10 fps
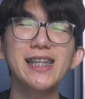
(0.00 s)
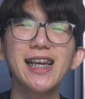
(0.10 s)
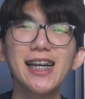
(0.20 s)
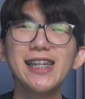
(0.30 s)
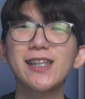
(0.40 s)

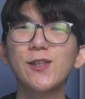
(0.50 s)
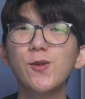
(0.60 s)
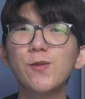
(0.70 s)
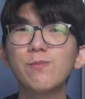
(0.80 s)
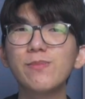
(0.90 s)

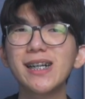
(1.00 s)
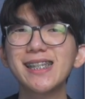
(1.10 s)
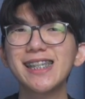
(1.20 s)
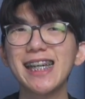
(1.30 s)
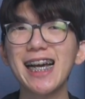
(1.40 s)
yaitu
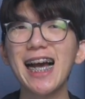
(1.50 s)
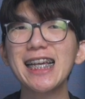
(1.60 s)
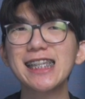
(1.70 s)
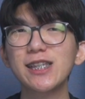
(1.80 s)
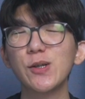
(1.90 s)
mengecek
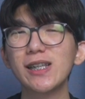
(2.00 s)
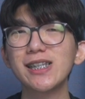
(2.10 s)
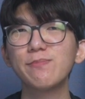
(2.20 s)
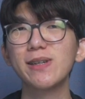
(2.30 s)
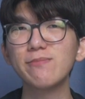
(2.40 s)

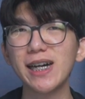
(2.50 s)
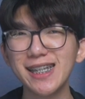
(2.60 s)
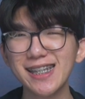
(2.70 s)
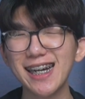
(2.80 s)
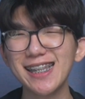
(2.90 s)
aksesoris
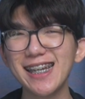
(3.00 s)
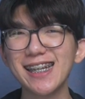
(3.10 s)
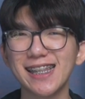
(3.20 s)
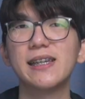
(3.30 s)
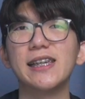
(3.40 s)
bermain kalian.